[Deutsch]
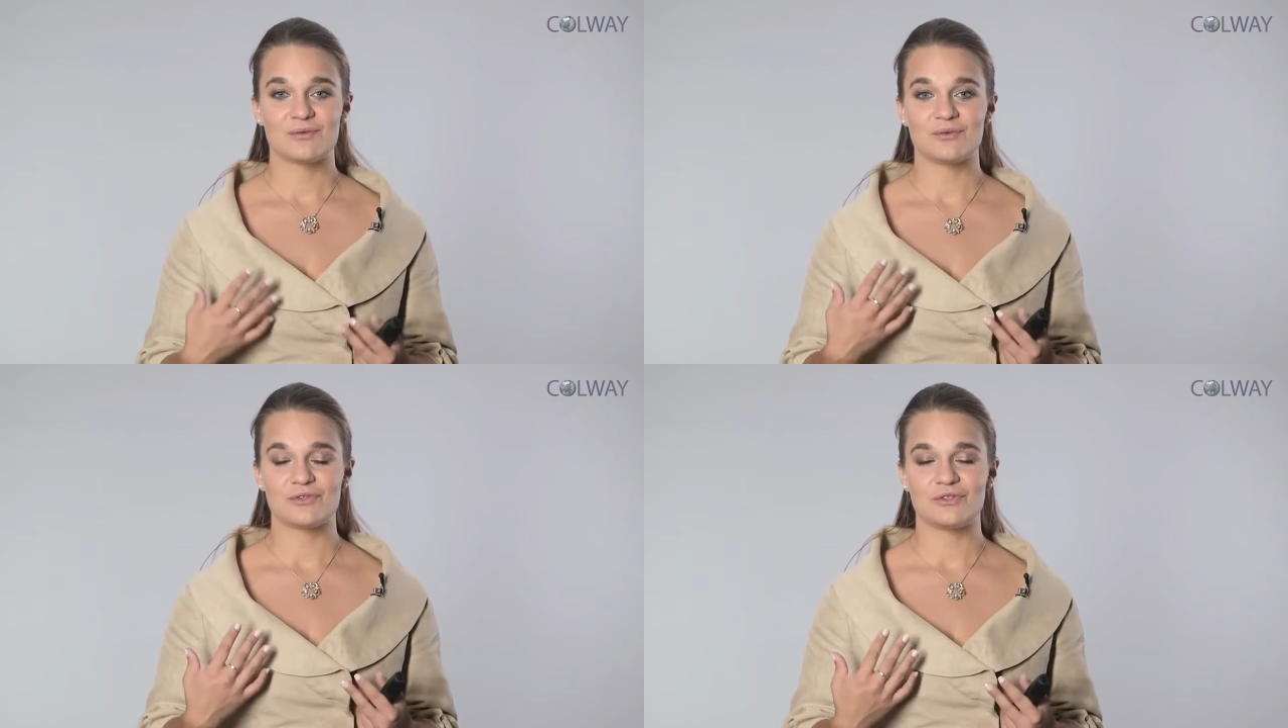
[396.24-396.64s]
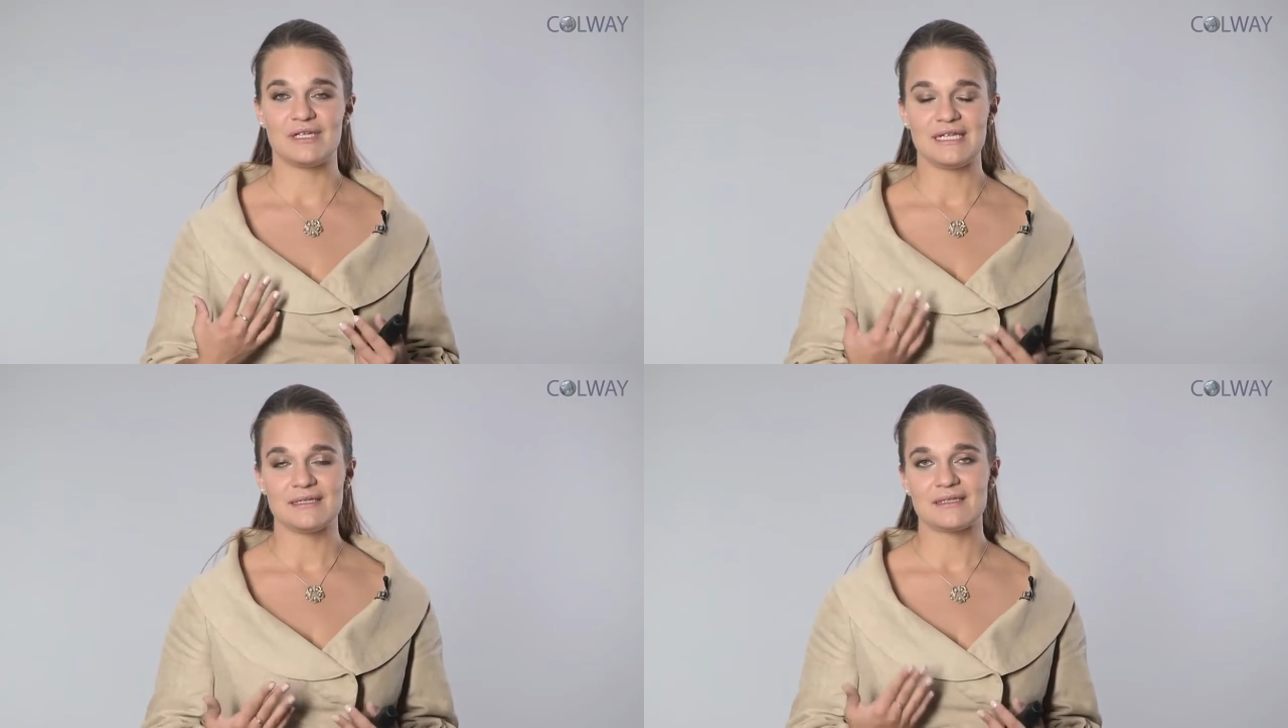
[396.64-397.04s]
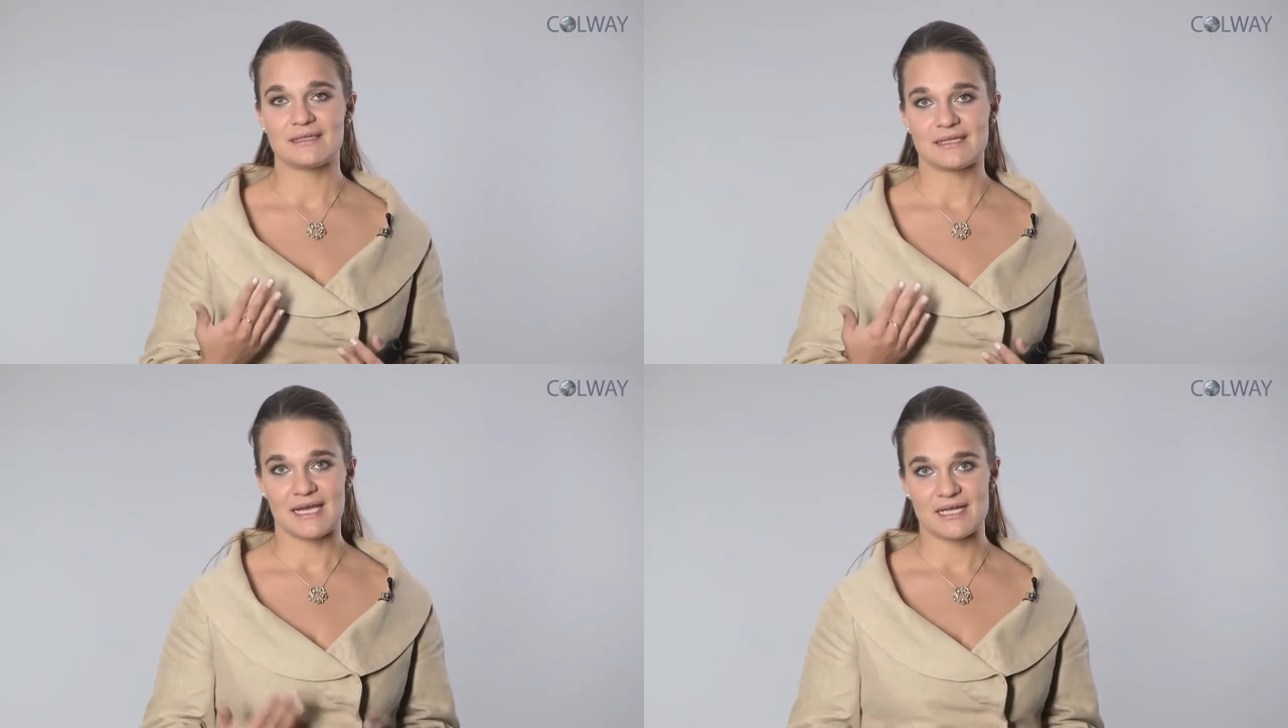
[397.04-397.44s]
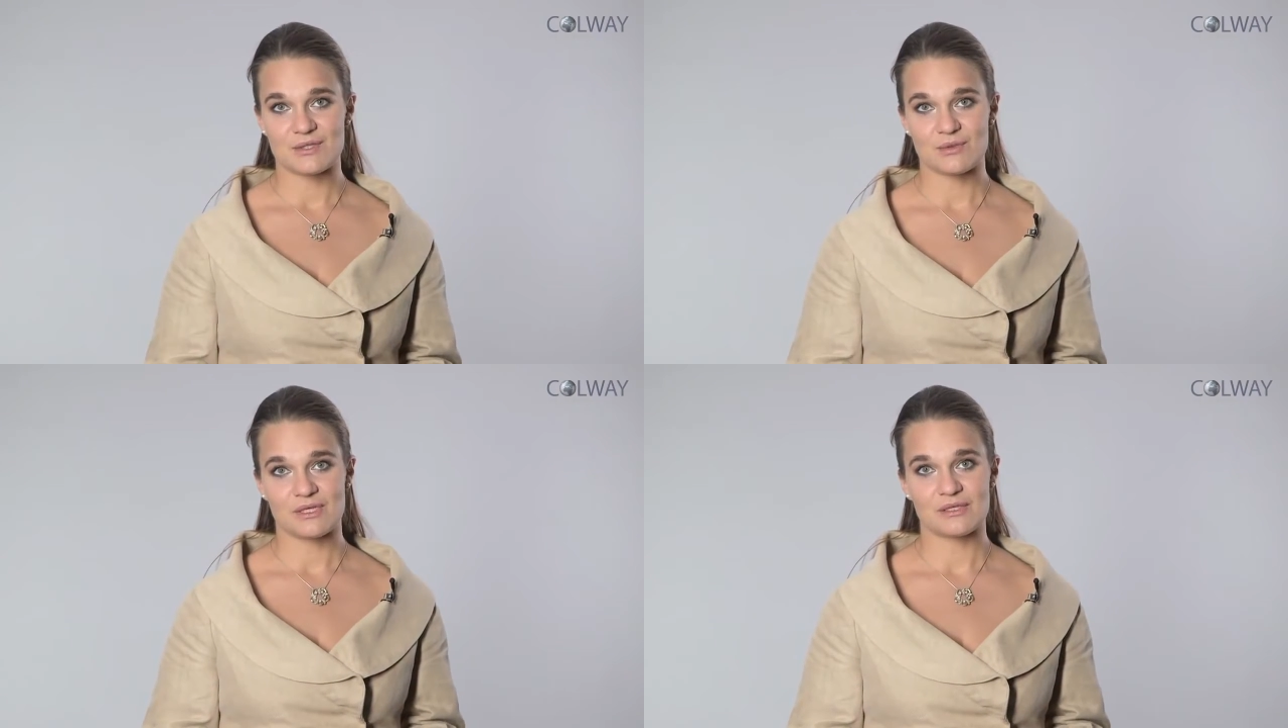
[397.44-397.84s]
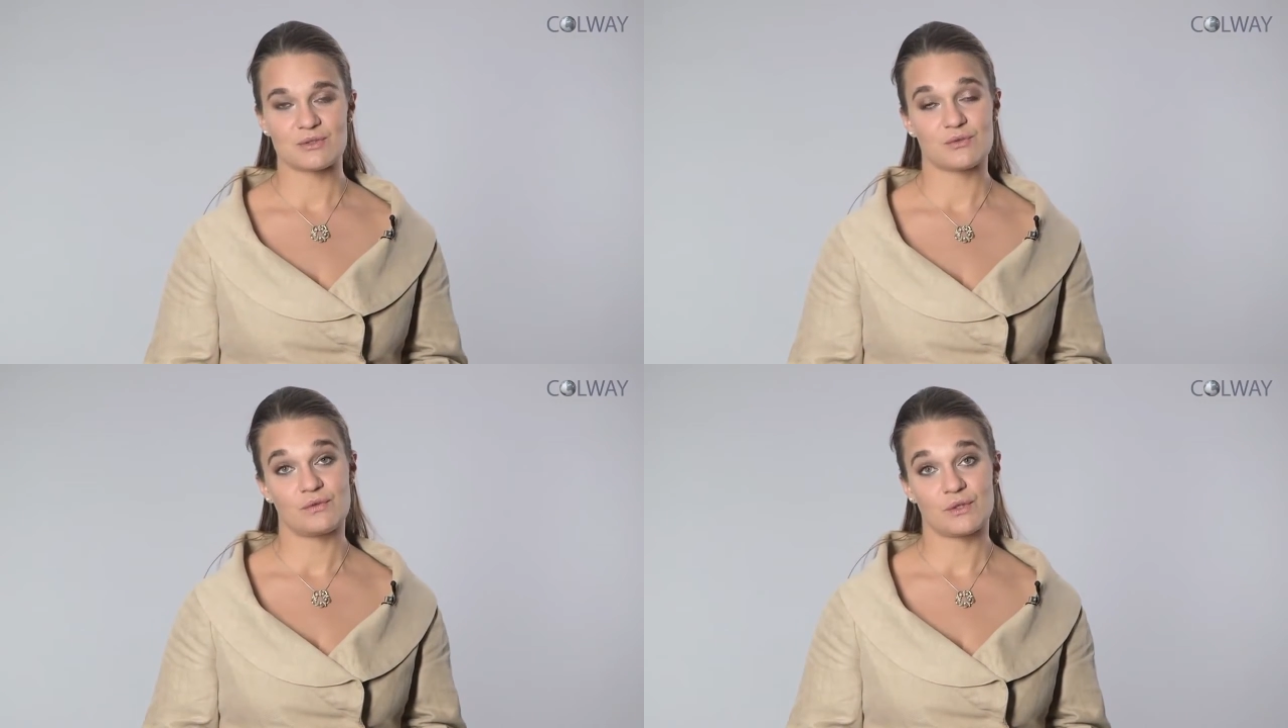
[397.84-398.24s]
und lindert
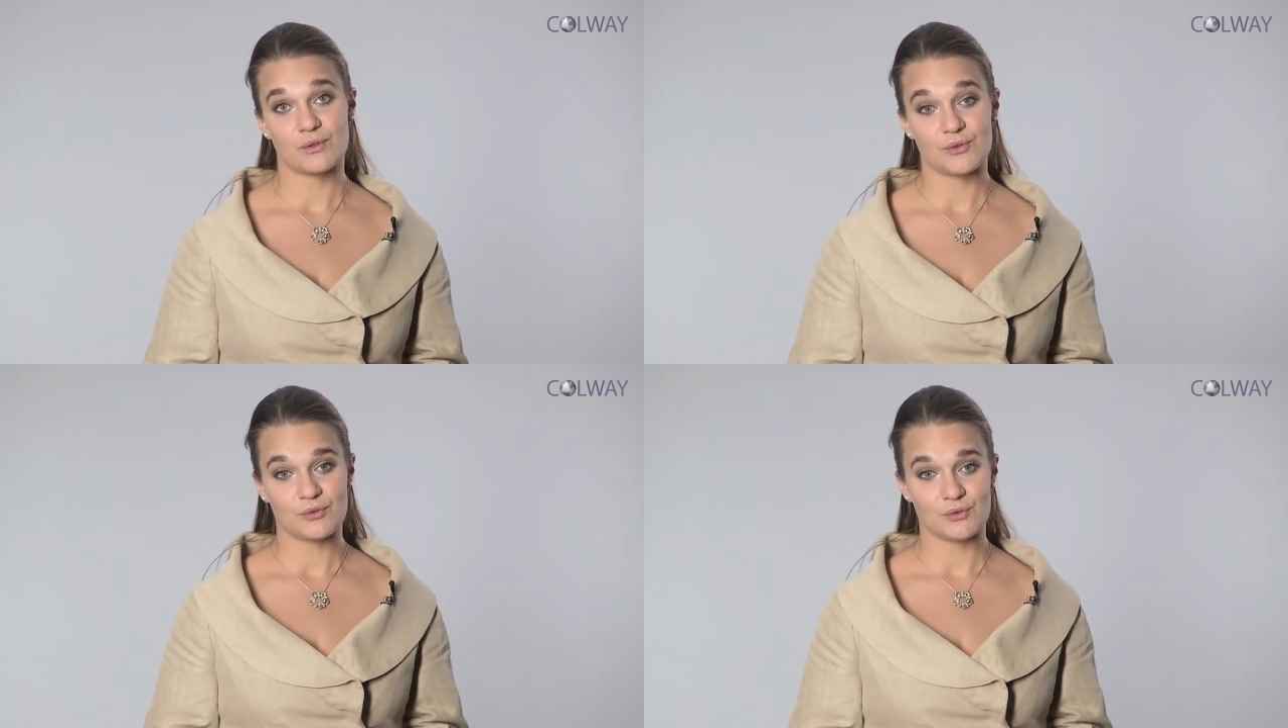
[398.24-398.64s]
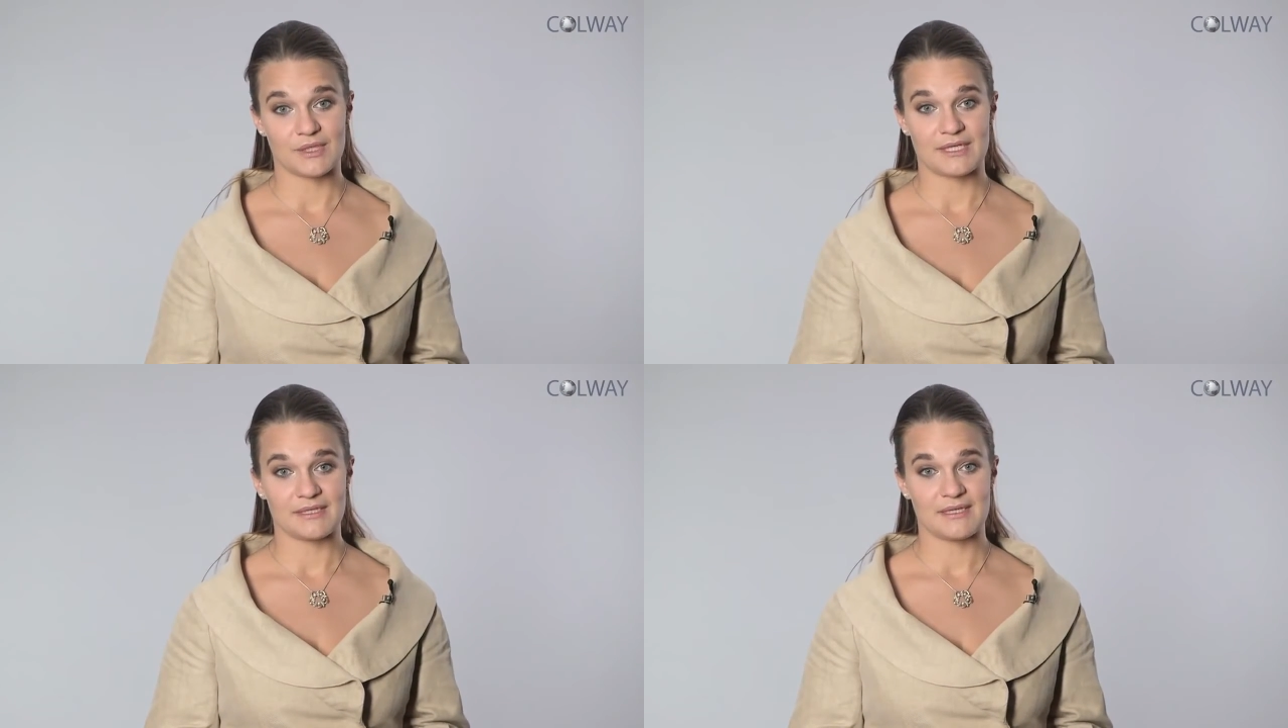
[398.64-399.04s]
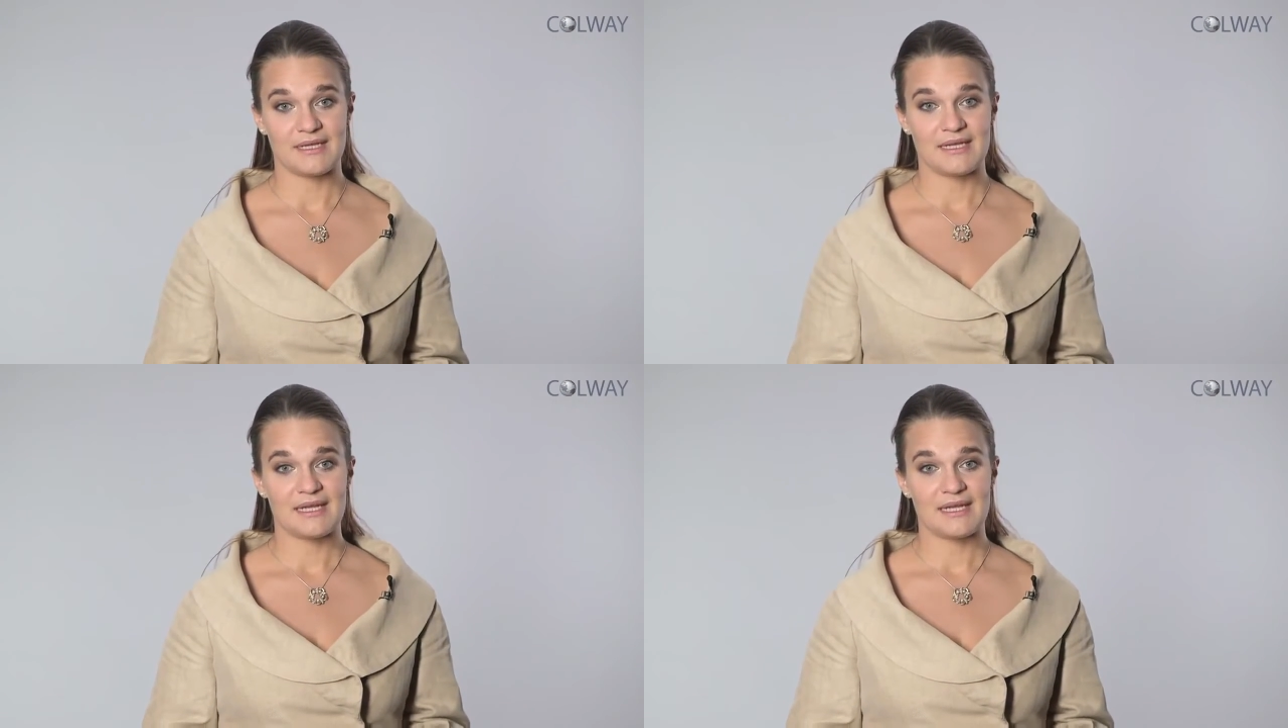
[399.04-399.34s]
Reizungen sowie Rötungen.